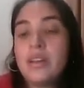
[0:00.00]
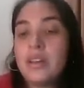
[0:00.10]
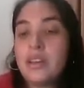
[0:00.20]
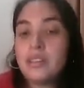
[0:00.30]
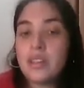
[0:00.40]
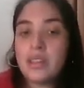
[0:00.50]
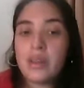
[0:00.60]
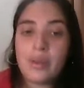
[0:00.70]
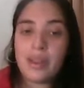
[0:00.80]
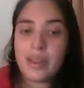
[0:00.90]
que se
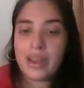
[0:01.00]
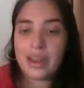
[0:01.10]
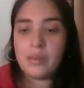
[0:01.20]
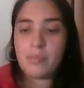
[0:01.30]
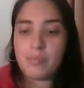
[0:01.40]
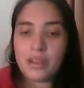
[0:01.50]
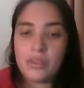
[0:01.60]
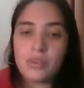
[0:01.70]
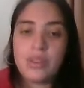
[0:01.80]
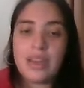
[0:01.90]
debe al
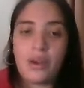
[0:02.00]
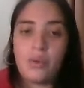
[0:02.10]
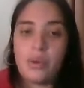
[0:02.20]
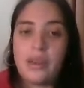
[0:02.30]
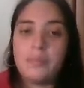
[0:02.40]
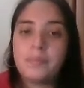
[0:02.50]
impacto de la ola.